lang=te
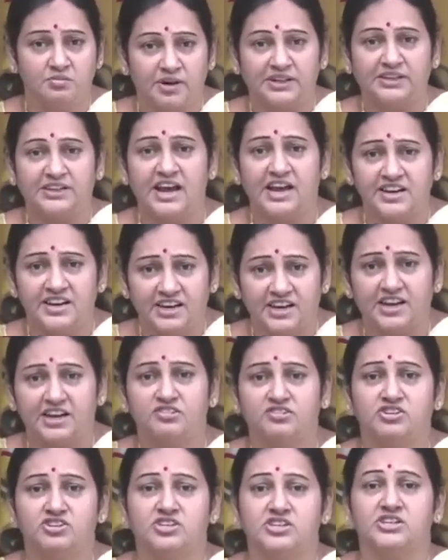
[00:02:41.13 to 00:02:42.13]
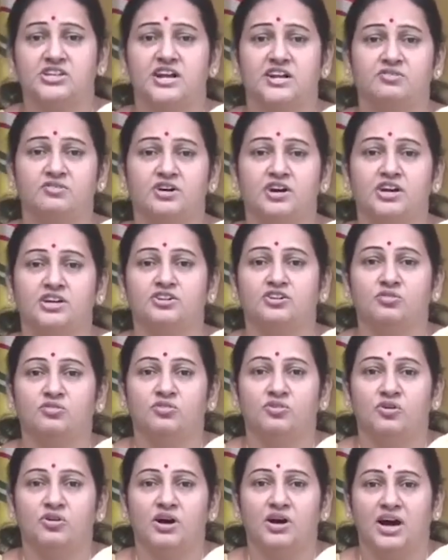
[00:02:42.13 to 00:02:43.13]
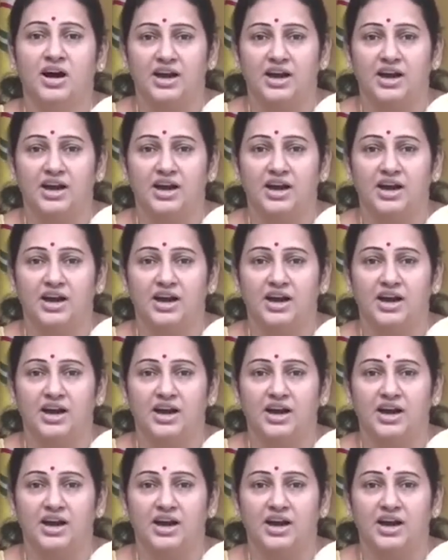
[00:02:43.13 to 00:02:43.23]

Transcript: పెద్ద ఆయన్ని గలవనిచ్చేదానివి కాదు నువ్వు